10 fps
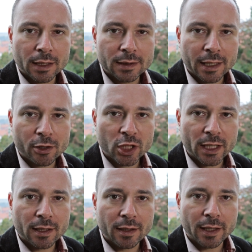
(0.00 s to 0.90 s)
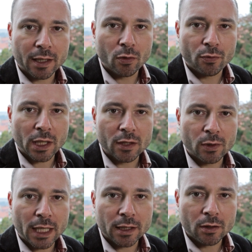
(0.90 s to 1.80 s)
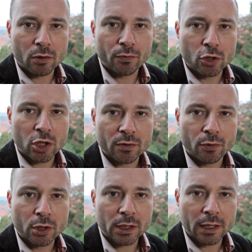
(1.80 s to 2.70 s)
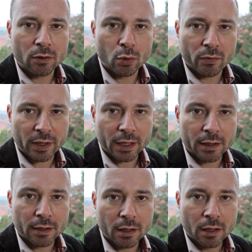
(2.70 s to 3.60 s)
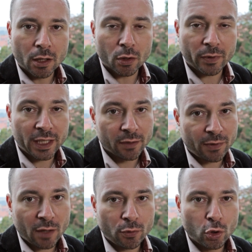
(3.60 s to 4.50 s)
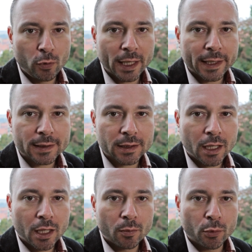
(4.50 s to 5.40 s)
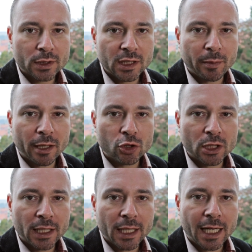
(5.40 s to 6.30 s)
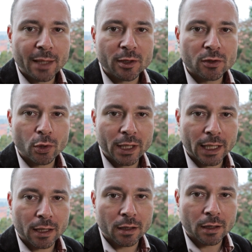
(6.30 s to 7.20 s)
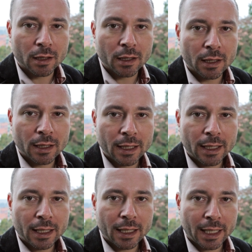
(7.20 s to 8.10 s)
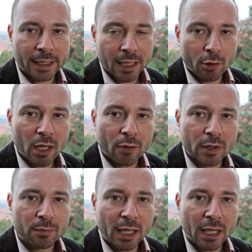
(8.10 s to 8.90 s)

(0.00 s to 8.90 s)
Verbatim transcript: ist eine strikte Trennung von Asylanten und Wirtschaftsflüchtlingen notwendig. Und wenn die Gefahr vorüber ist, müssen die Menschen in ihre Heimat zurückkehren. Ein dauerhaftes